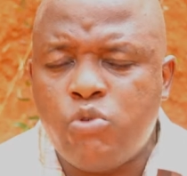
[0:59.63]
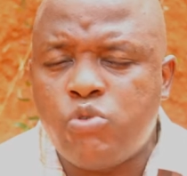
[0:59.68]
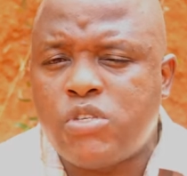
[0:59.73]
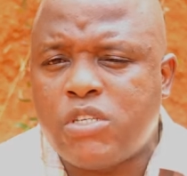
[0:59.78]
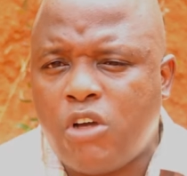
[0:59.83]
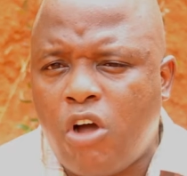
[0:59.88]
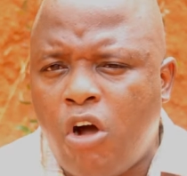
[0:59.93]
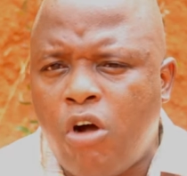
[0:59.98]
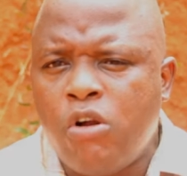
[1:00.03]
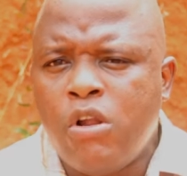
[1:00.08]
Nous
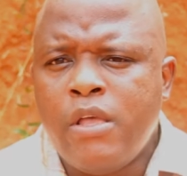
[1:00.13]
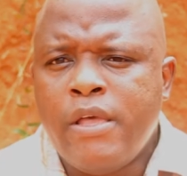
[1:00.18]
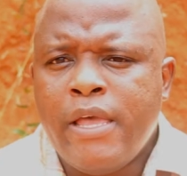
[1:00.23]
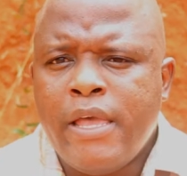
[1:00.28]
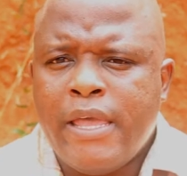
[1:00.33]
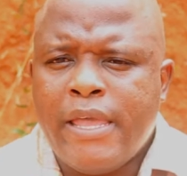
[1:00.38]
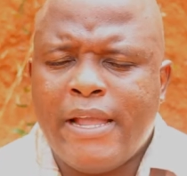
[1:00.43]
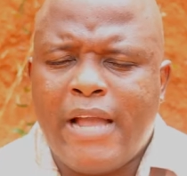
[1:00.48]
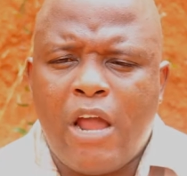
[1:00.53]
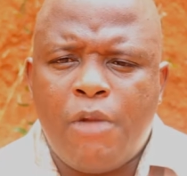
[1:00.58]
irons
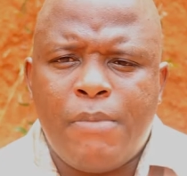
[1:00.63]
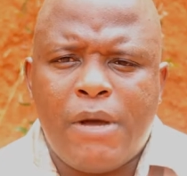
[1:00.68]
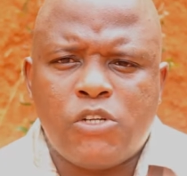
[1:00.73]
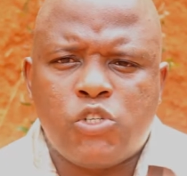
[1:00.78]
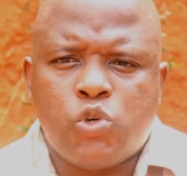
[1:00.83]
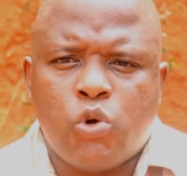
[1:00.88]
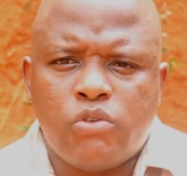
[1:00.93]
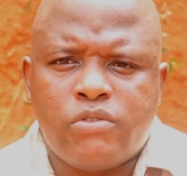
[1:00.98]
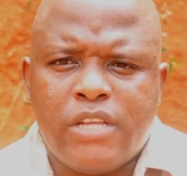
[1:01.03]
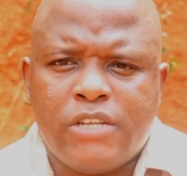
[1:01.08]
également
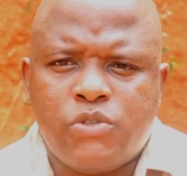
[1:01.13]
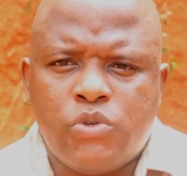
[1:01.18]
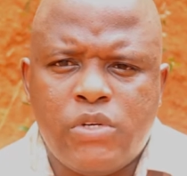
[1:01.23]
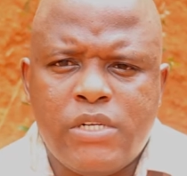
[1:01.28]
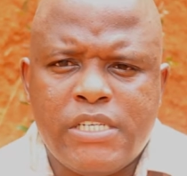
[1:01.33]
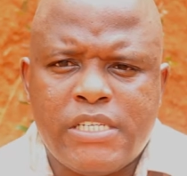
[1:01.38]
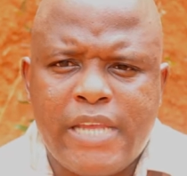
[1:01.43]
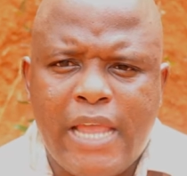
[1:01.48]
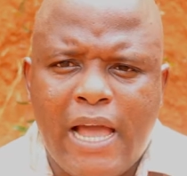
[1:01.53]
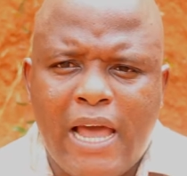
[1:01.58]
du côté du
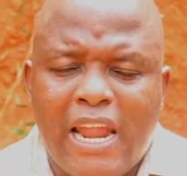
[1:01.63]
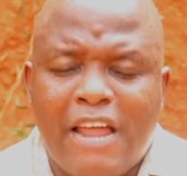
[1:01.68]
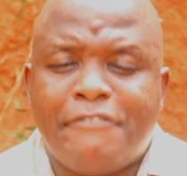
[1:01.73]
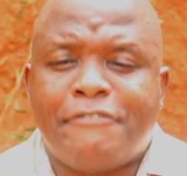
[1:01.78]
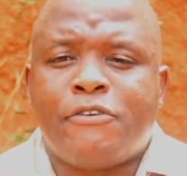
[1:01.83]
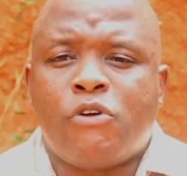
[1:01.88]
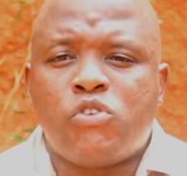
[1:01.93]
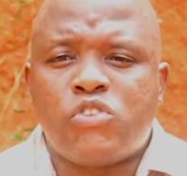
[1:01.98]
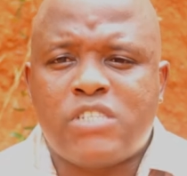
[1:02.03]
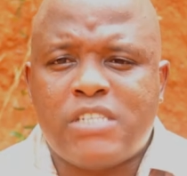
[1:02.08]
Niger, à la
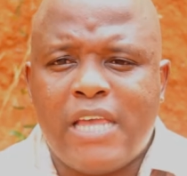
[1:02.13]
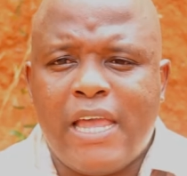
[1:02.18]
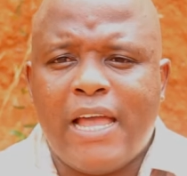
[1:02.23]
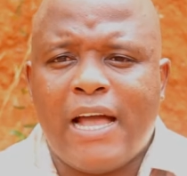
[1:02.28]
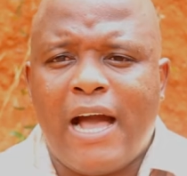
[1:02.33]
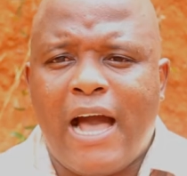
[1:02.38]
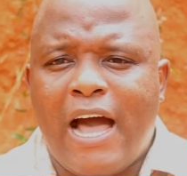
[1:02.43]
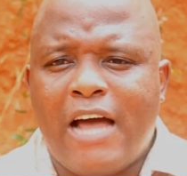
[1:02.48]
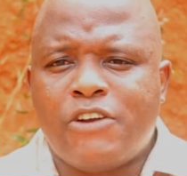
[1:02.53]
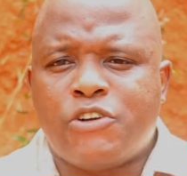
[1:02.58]

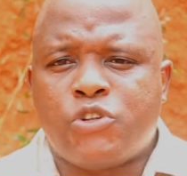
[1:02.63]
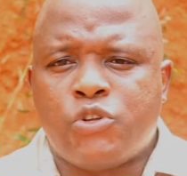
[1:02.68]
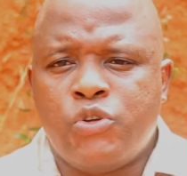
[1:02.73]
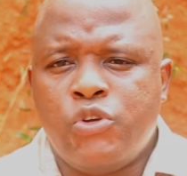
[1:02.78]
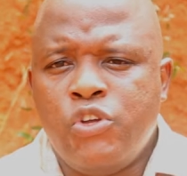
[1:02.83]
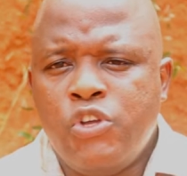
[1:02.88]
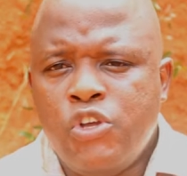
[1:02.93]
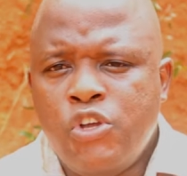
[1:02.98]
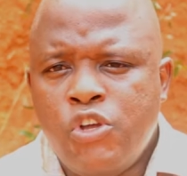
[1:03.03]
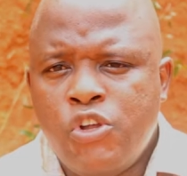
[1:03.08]
frontière entre